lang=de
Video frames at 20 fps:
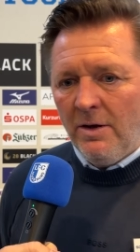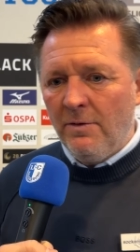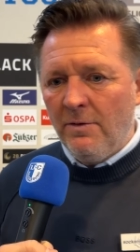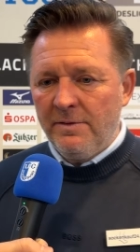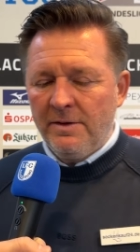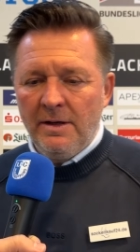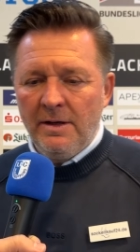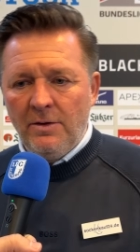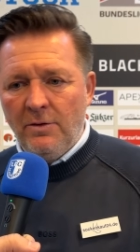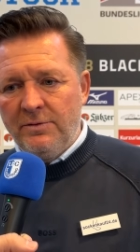auf,
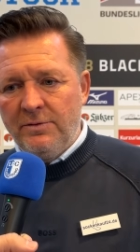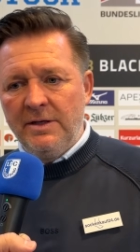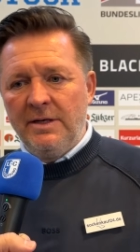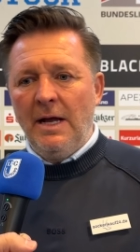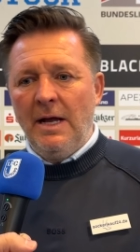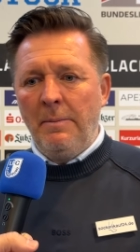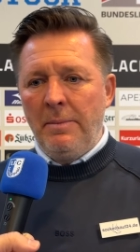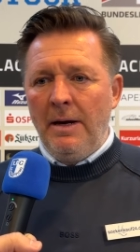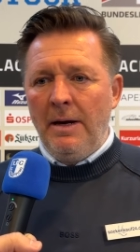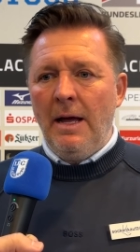der, auf die
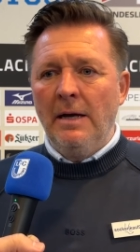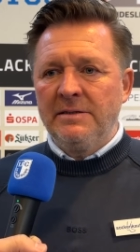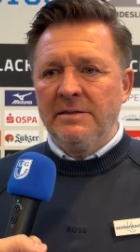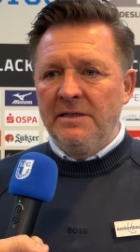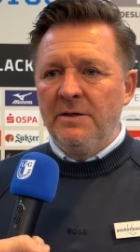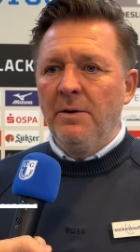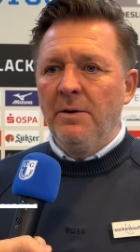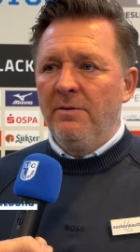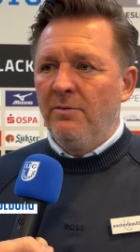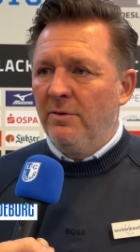tabellarische
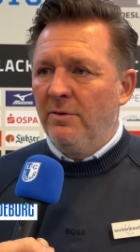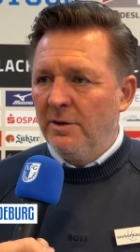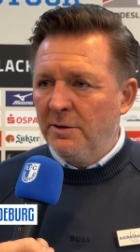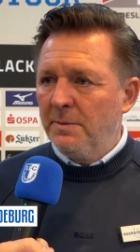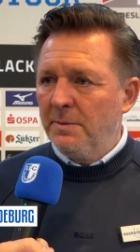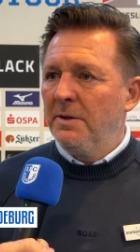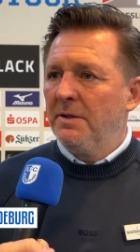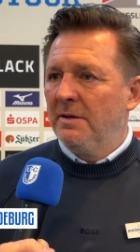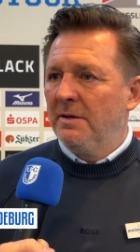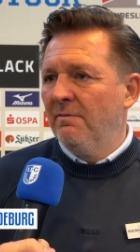Situation
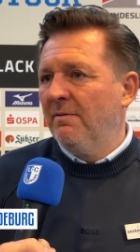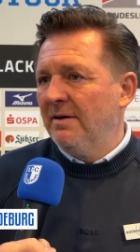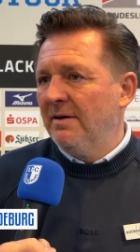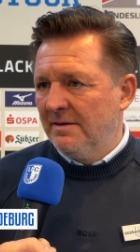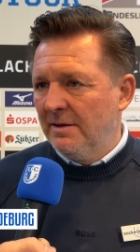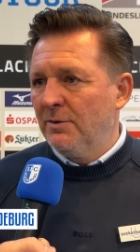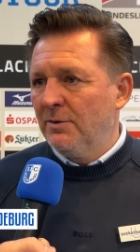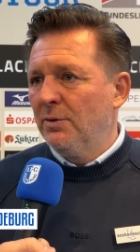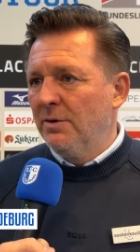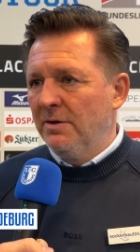spricht, dann war es
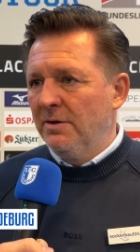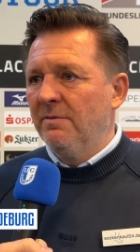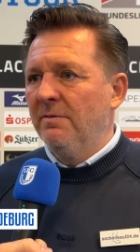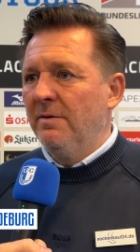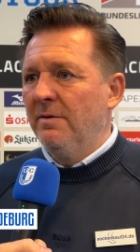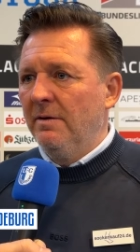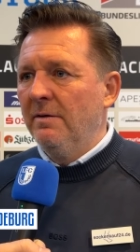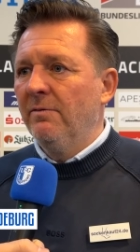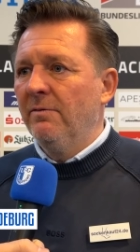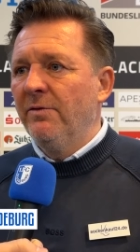natürlich
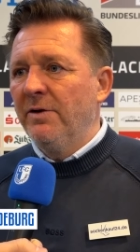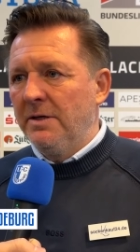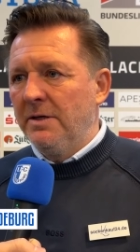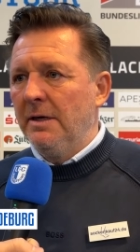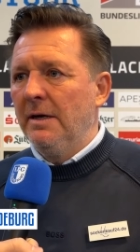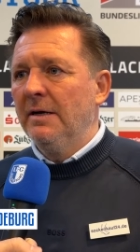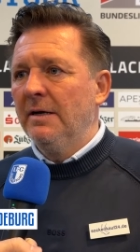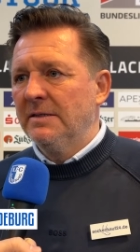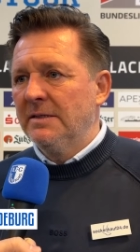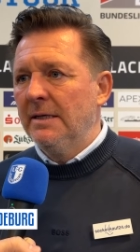ein, ein,
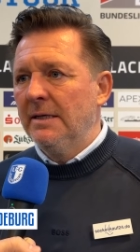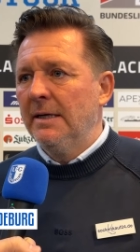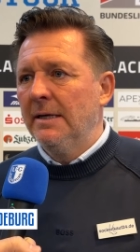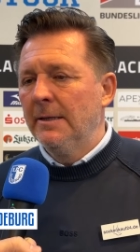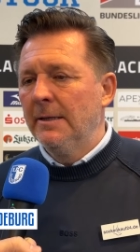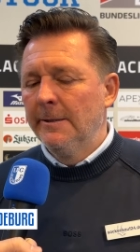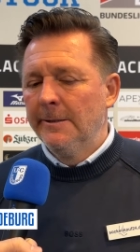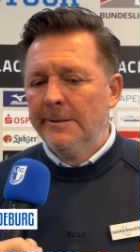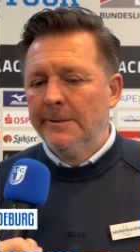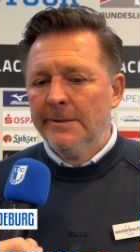wichtiger Sieg,
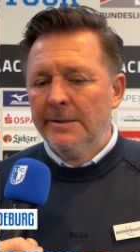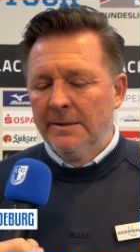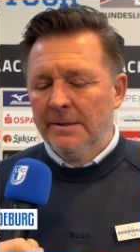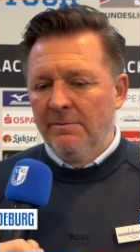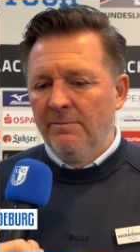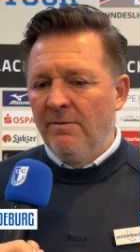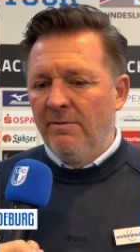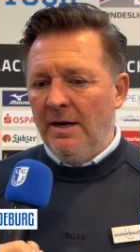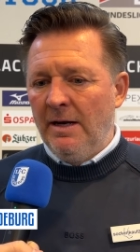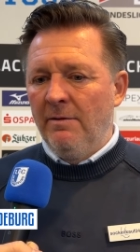
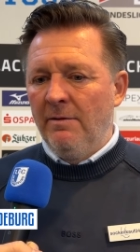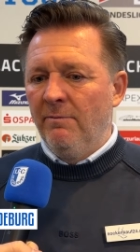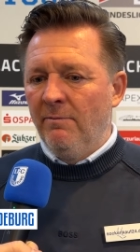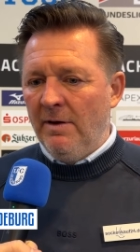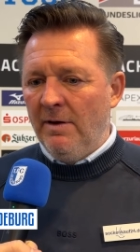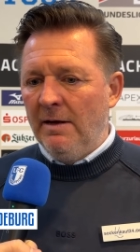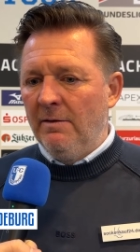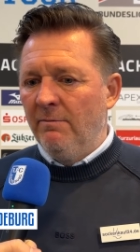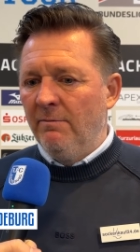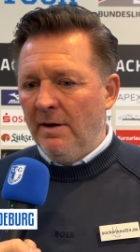weil,
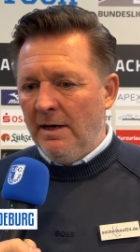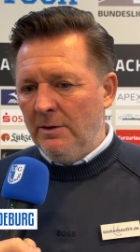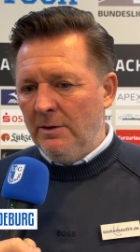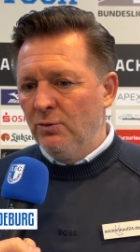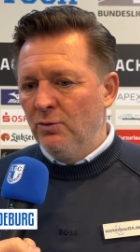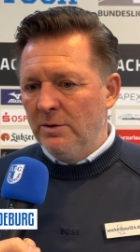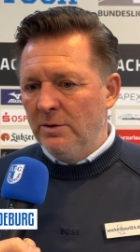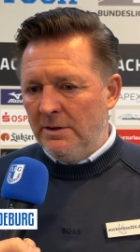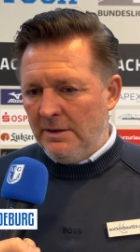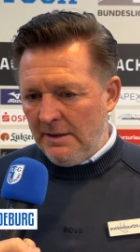weil, weil
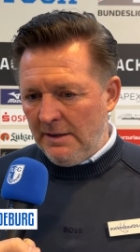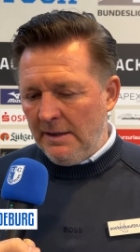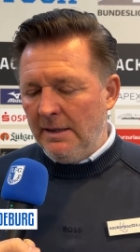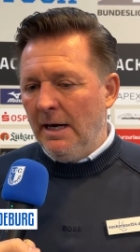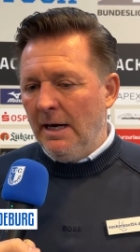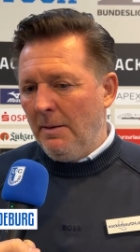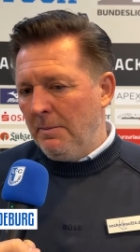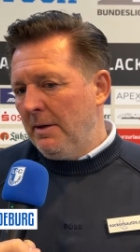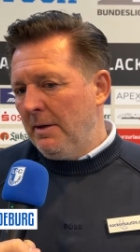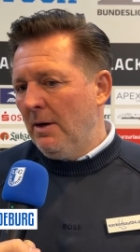du
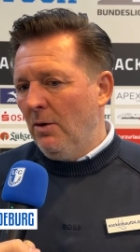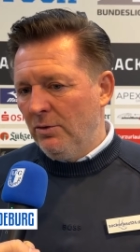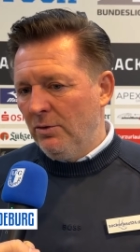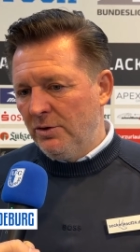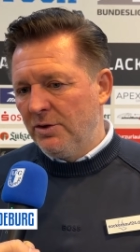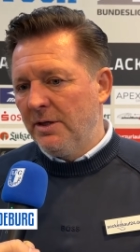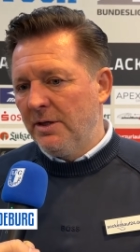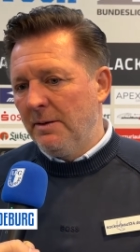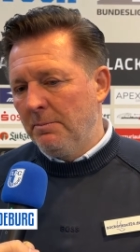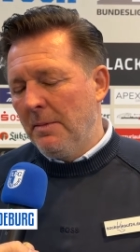damit auch einen
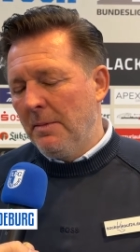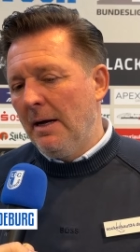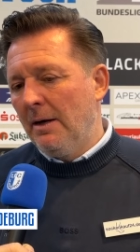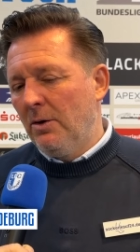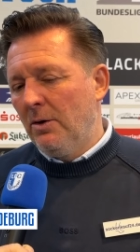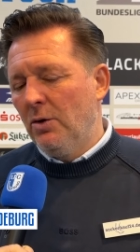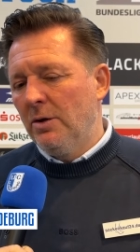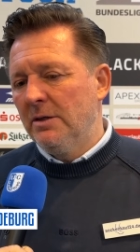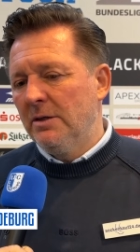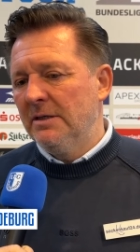Schritt machen
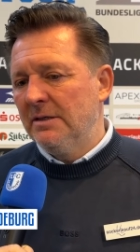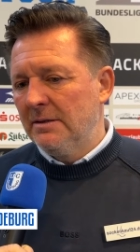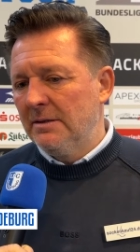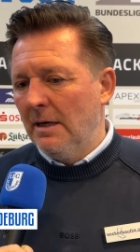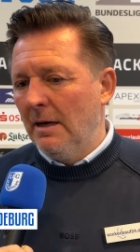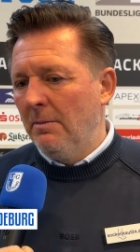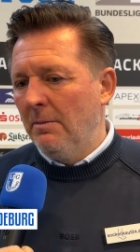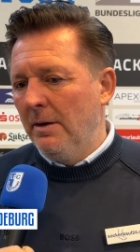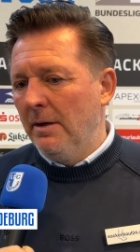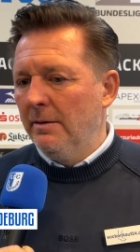konntest.
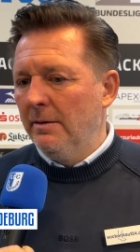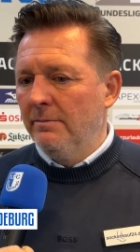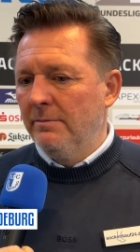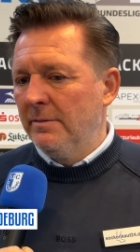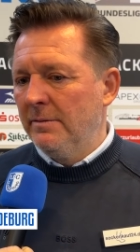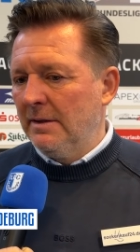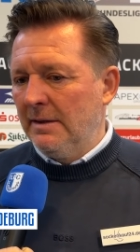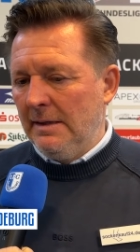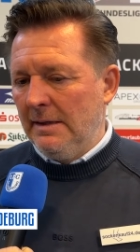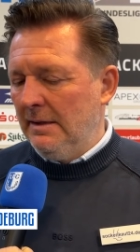Aber
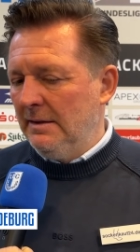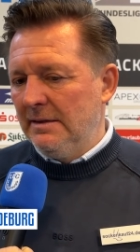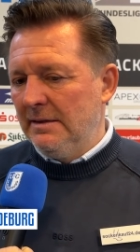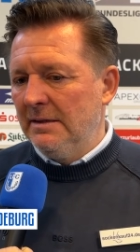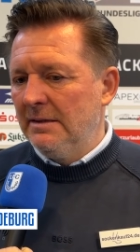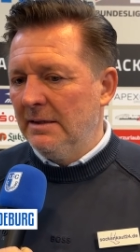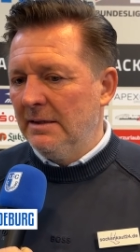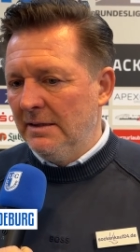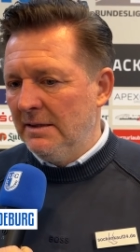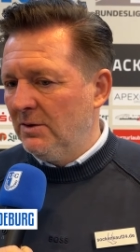es
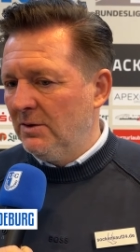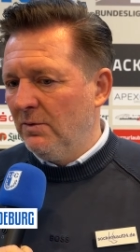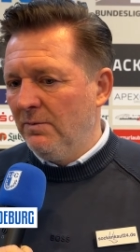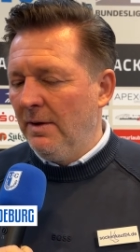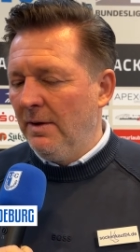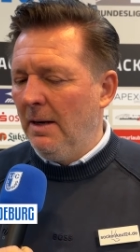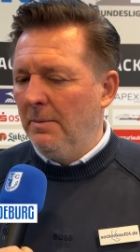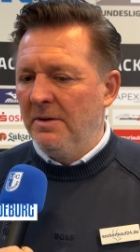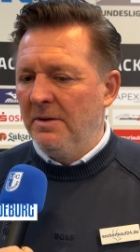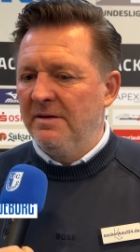ist, ist so,
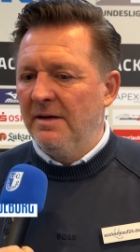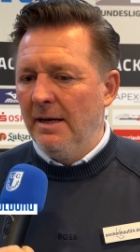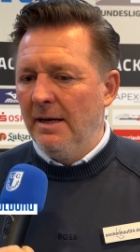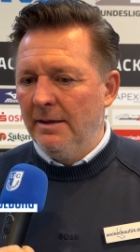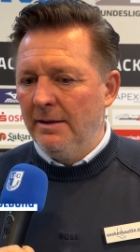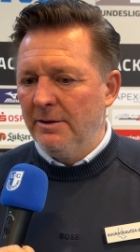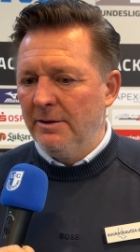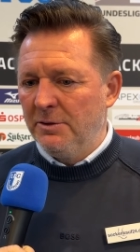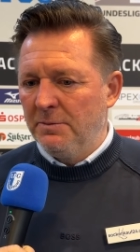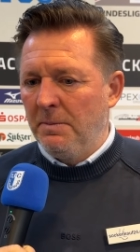wir haben jetzt
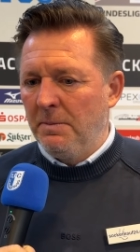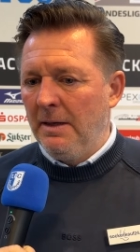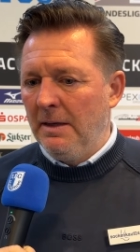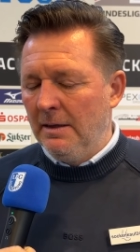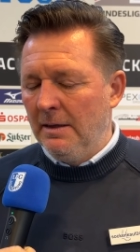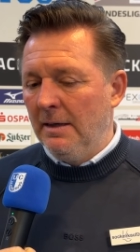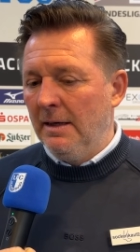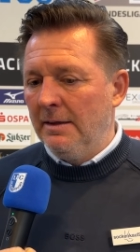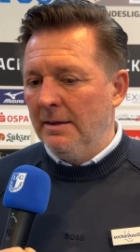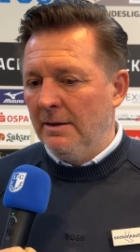einige Spiele
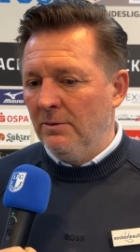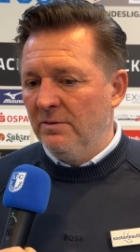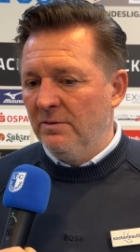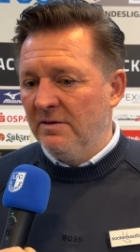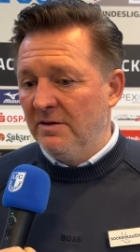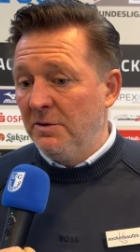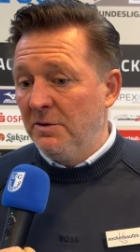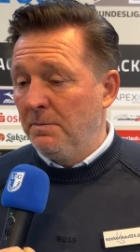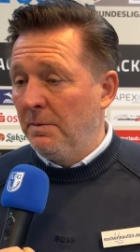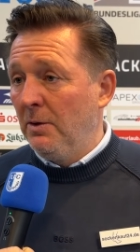leider
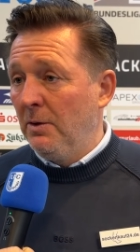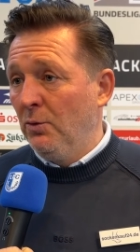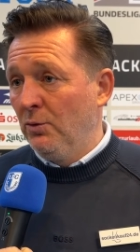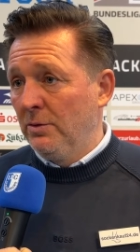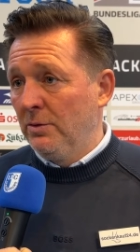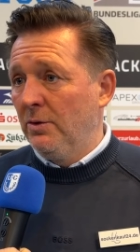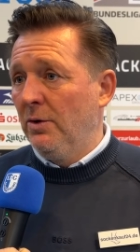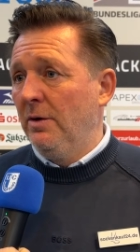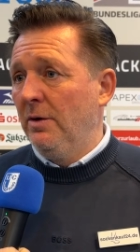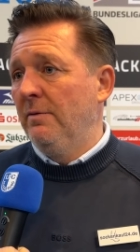uns nicht
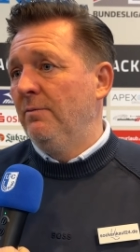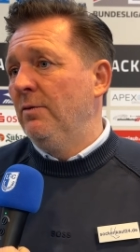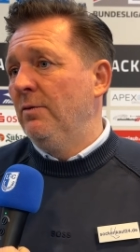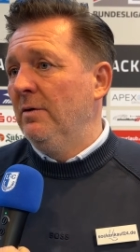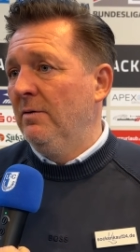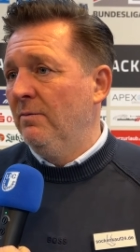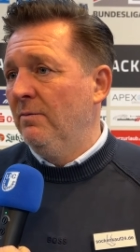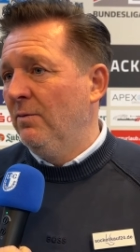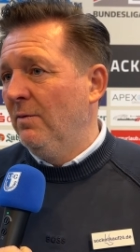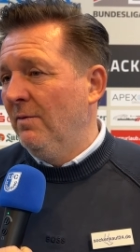belohnen können,
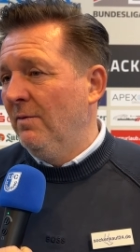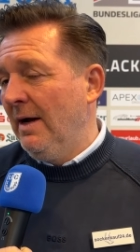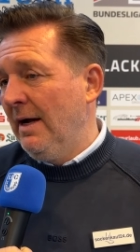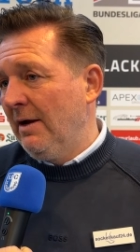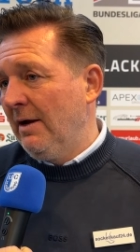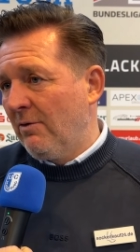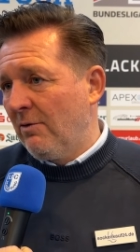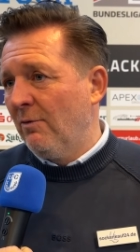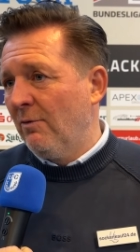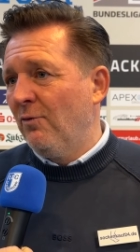wo, wo wir
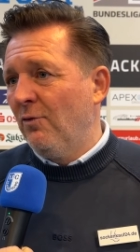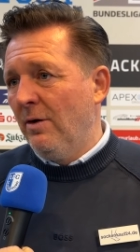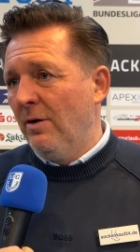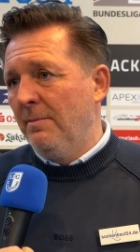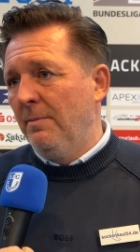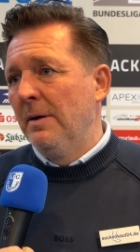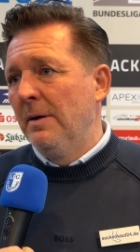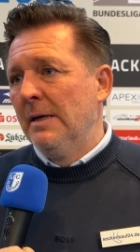eigentlich schon vor